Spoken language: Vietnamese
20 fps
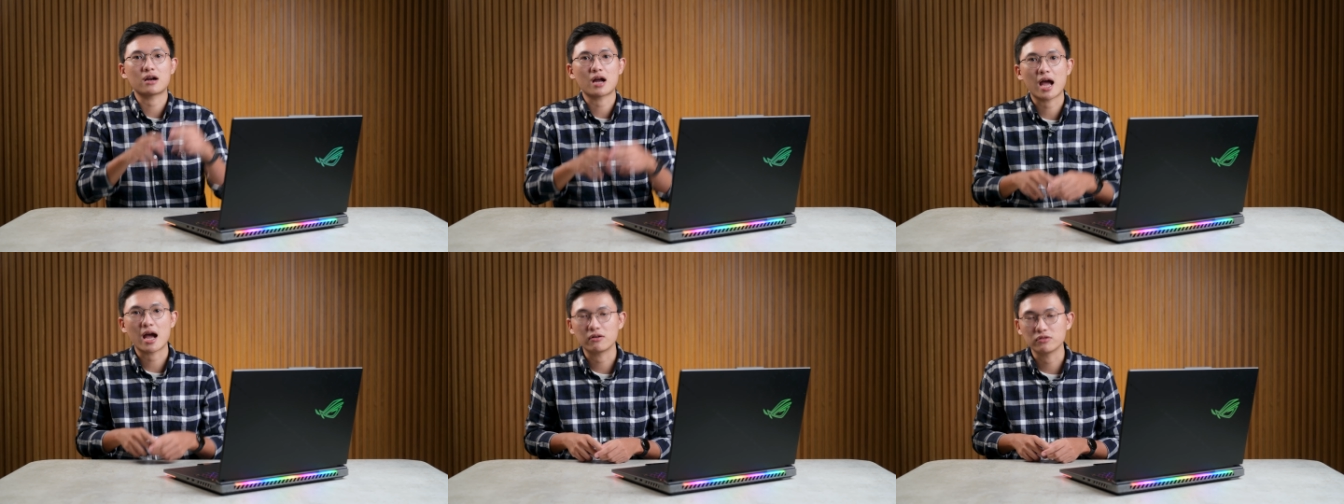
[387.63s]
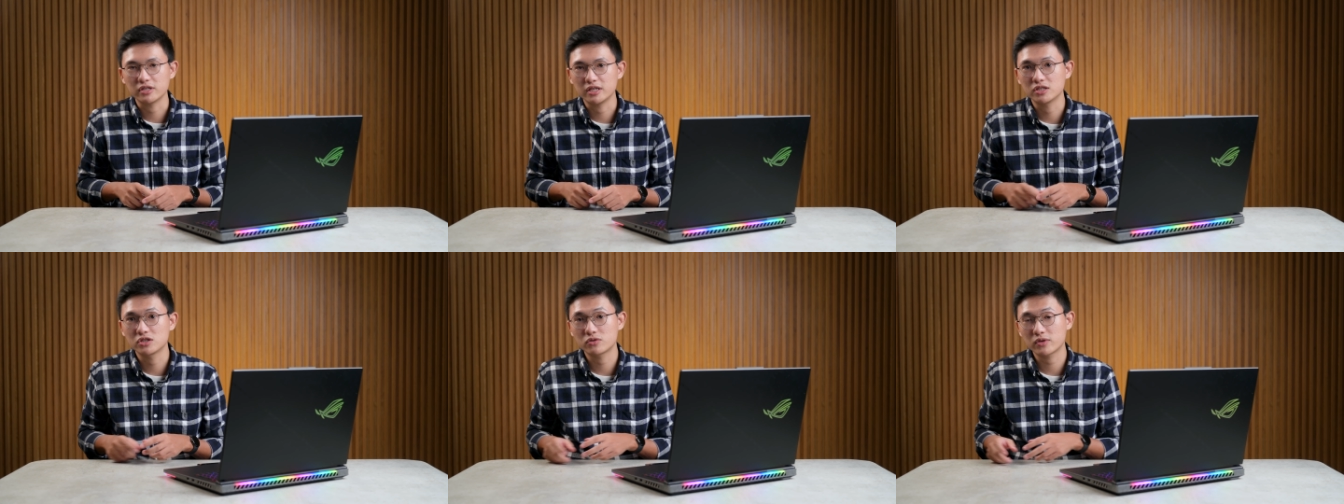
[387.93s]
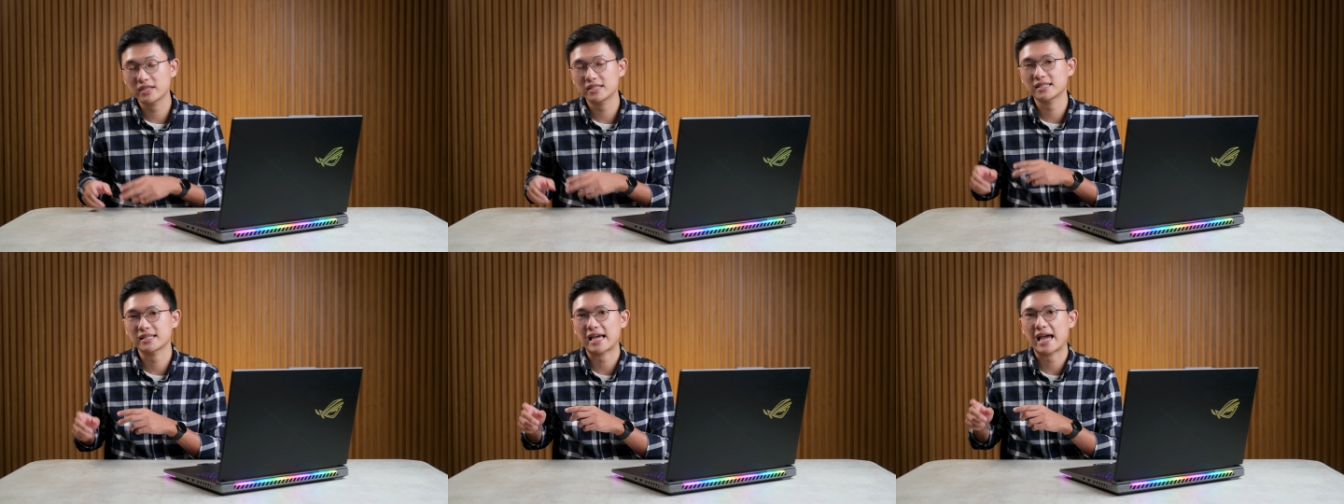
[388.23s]
LG
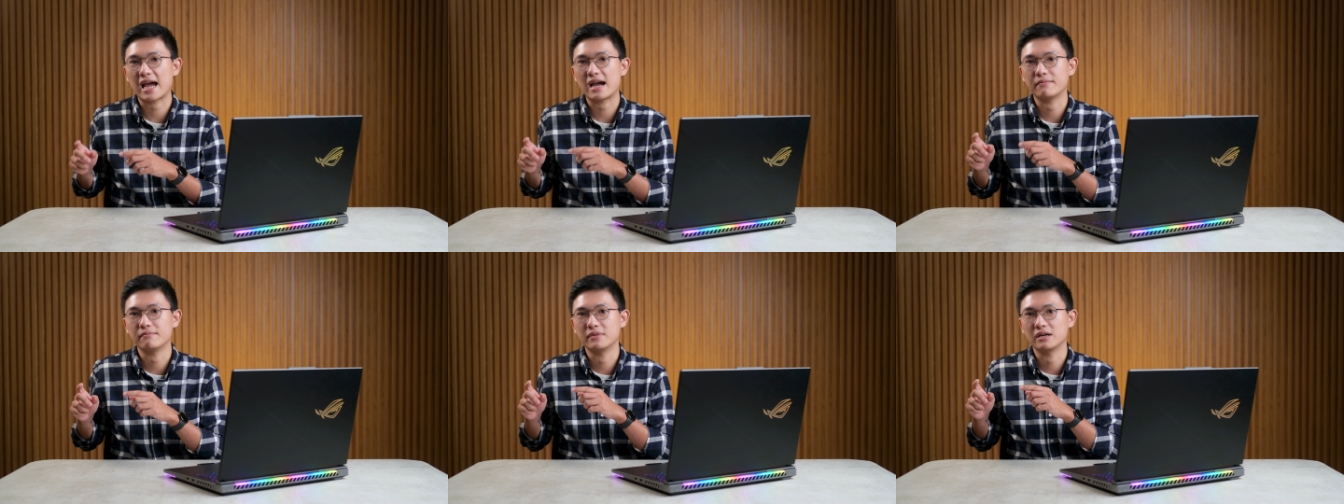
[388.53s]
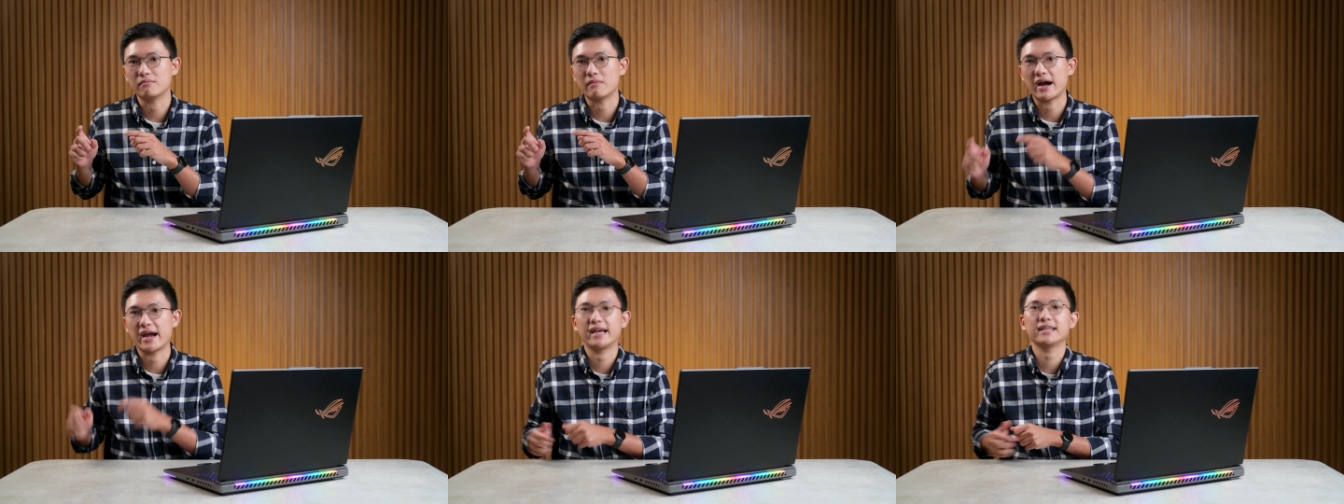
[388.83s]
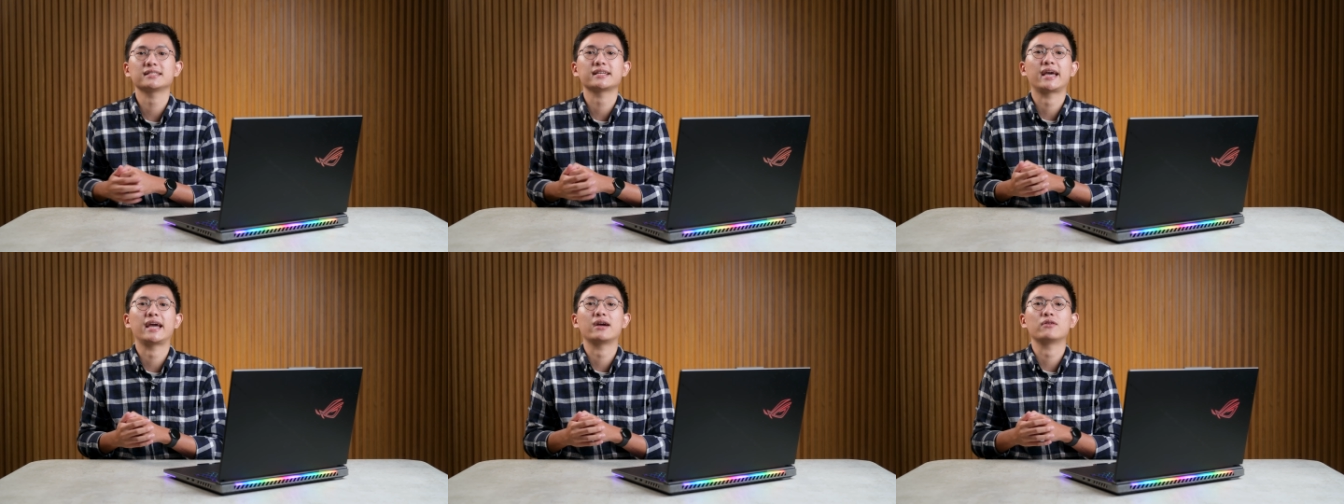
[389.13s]
Strix K17
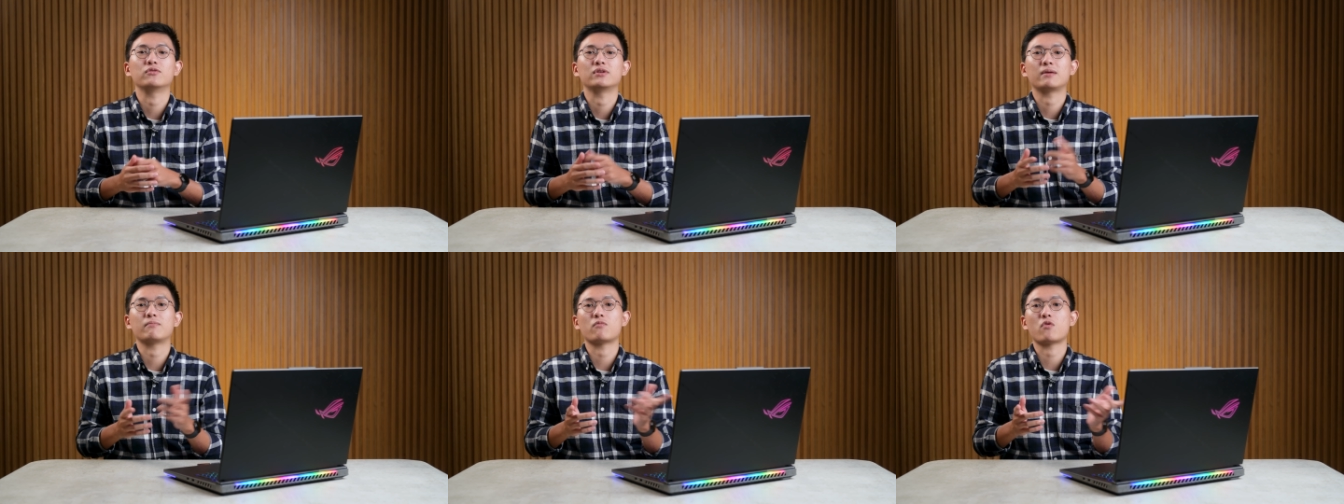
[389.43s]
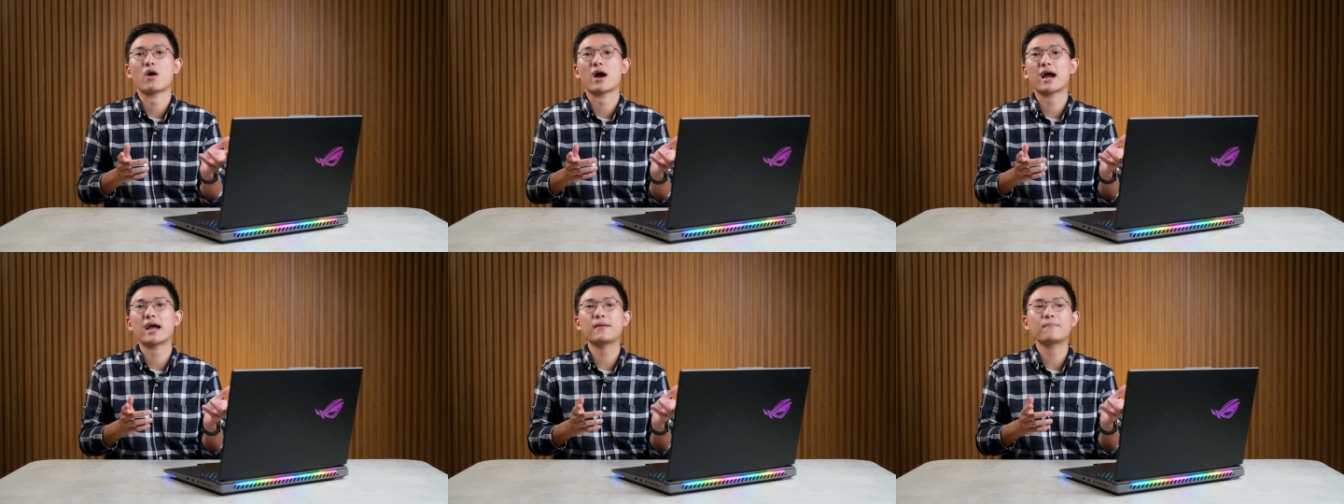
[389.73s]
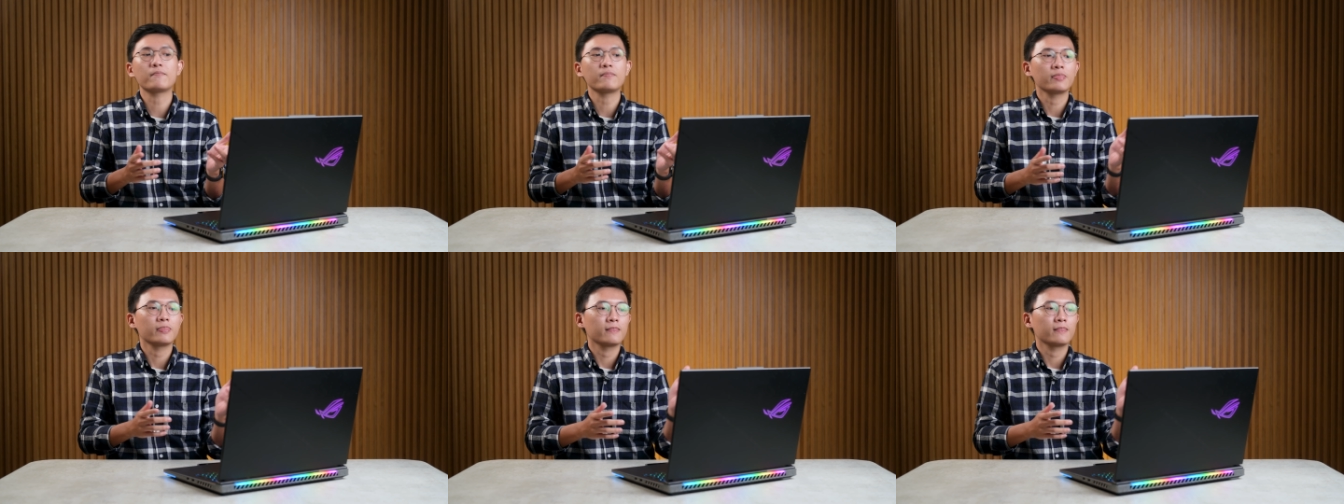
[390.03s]
SE của năm ngoái